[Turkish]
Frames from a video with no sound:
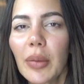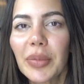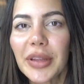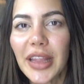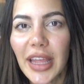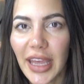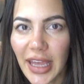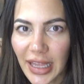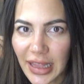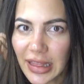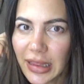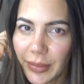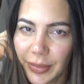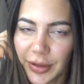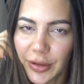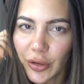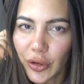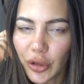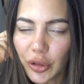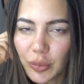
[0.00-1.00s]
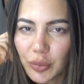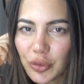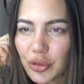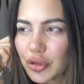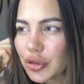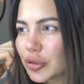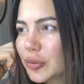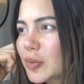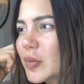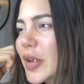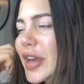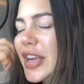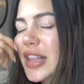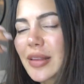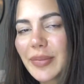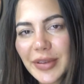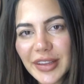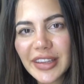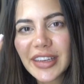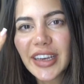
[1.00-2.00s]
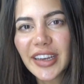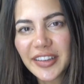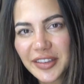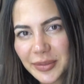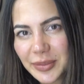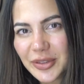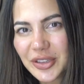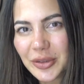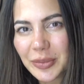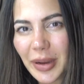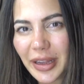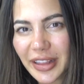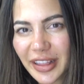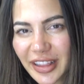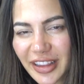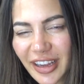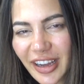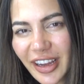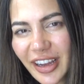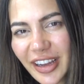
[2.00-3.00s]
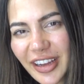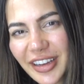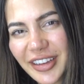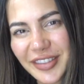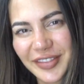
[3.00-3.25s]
Bir de 50 bin olmuşum. 50 bini geçmişim hatta.